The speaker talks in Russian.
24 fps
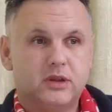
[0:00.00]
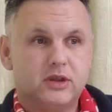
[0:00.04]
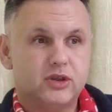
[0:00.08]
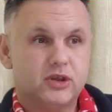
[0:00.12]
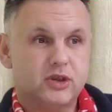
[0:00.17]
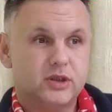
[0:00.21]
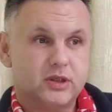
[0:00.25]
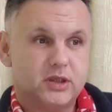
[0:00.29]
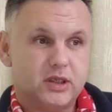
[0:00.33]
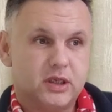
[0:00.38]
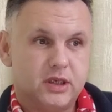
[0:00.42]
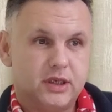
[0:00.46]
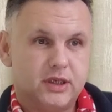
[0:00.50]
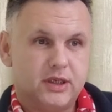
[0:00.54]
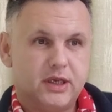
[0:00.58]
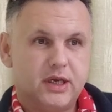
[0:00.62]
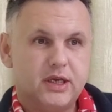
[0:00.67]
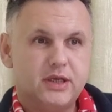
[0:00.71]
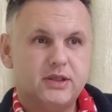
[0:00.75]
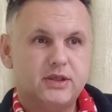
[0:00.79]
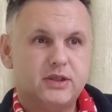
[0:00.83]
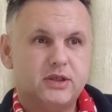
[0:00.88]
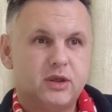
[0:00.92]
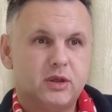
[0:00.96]
Даже если
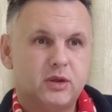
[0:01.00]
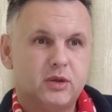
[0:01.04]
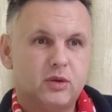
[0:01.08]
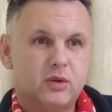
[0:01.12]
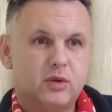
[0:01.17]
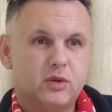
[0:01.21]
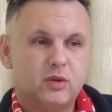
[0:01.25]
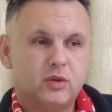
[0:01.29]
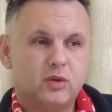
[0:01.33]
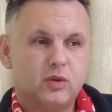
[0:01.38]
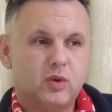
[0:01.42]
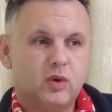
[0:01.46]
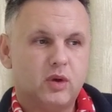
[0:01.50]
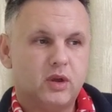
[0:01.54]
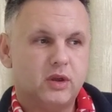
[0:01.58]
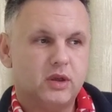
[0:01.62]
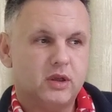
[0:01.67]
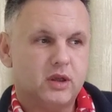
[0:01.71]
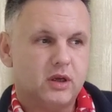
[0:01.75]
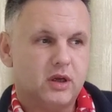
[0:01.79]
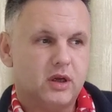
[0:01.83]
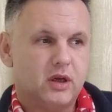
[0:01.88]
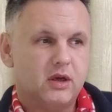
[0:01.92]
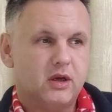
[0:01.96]
есть оно, но
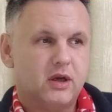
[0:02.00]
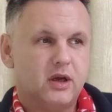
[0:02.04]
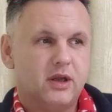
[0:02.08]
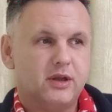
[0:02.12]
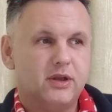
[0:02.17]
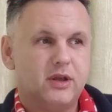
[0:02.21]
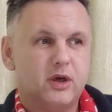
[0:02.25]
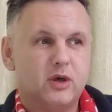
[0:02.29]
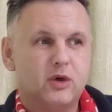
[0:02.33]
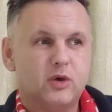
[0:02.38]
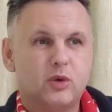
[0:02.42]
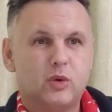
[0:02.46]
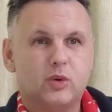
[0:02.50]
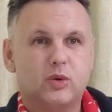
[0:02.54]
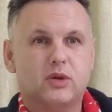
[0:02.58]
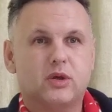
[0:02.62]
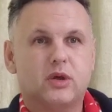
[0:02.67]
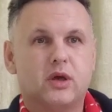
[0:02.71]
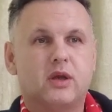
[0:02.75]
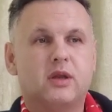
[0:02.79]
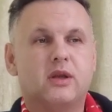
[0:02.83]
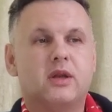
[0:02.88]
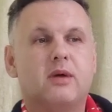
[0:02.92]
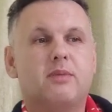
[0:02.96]
она, она
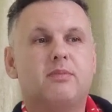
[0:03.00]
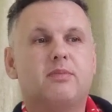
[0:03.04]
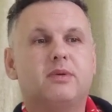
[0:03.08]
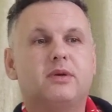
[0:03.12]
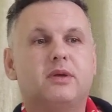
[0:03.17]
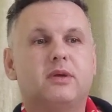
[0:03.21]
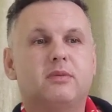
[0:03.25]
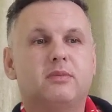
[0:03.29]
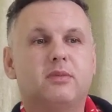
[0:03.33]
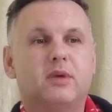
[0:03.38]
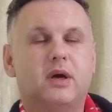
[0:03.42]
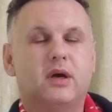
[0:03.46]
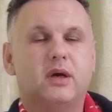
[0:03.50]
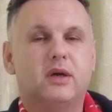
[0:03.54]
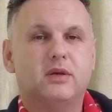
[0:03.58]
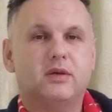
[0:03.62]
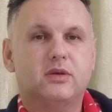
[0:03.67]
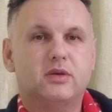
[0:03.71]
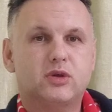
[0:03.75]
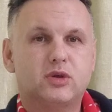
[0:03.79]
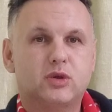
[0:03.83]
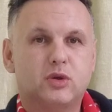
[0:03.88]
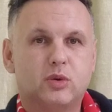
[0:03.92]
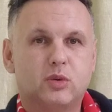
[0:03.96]
кроткая, она понимает,
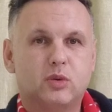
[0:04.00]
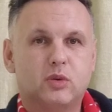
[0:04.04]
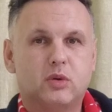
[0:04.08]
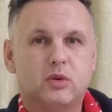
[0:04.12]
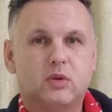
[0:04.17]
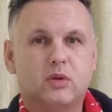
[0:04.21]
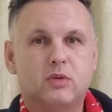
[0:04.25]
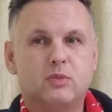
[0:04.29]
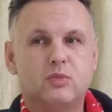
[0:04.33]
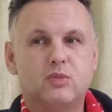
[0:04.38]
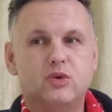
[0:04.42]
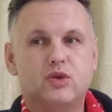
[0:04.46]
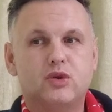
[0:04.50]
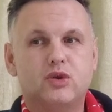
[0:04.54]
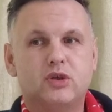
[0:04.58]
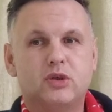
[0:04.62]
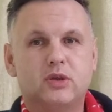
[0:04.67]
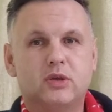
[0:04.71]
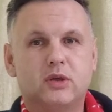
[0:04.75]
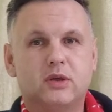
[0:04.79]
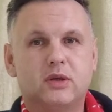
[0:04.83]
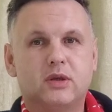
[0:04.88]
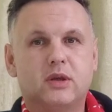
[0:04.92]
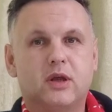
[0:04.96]
что
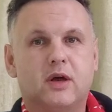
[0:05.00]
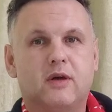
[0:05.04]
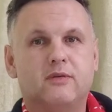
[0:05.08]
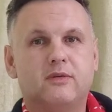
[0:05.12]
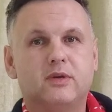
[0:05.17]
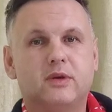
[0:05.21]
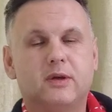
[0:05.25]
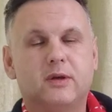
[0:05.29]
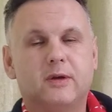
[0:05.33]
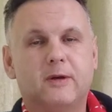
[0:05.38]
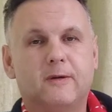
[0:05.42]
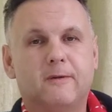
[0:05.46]
мужчина главный.